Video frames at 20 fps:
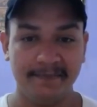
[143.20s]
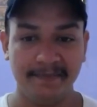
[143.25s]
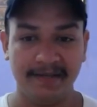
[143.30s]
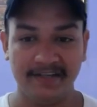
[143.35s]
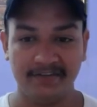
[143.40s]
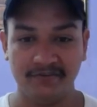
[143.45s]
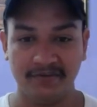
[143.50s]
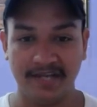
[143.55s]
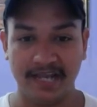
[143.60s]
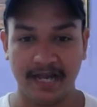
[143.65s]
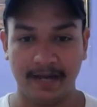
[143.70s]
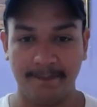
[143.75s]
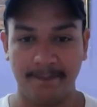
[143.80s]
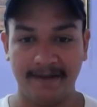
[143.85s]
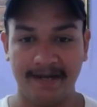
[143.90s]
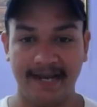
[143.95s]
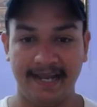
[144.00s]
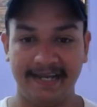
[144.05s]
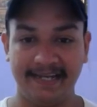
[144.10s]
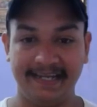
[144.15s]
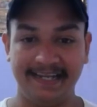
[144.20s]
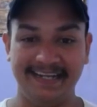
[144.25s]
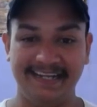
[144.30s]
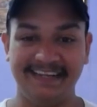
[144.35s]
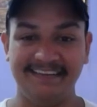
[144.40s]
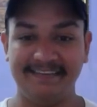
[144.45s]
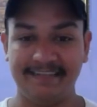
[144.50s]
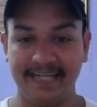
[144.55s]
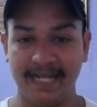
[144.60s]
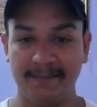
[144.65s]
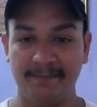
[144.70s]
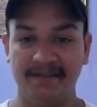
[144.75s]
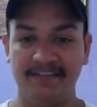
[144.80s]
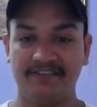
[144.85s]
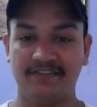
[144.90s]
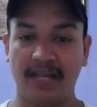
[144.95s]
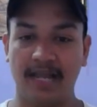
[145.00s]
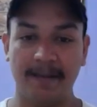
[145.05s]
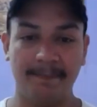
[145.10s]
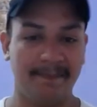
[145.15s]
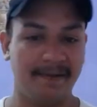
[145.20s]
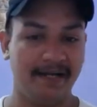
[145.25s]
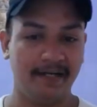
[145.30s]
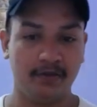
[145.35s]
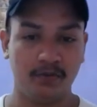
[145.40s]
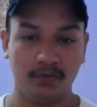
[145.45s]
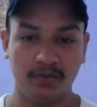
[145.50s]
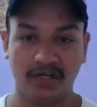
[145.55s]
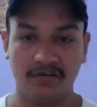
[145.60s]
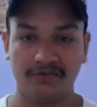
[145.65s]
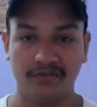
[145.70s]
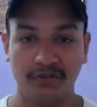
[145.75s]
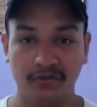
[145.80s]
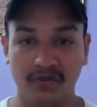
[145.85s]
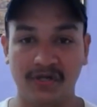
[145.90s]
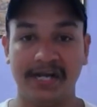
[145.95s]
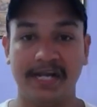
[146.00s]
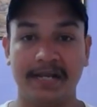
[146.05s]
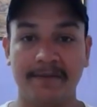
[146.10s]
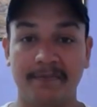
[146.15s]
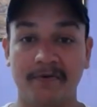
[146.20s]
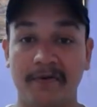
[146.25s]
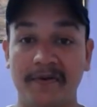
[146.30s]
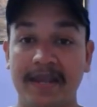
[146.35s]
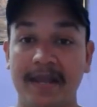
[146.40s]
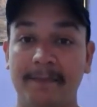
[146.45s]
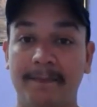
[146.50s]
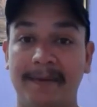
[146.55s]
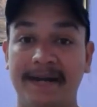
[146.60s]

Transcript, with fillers: में जो यहाँ पर है कि इस्टेब्लिश अप्रैल 2020 में हुई है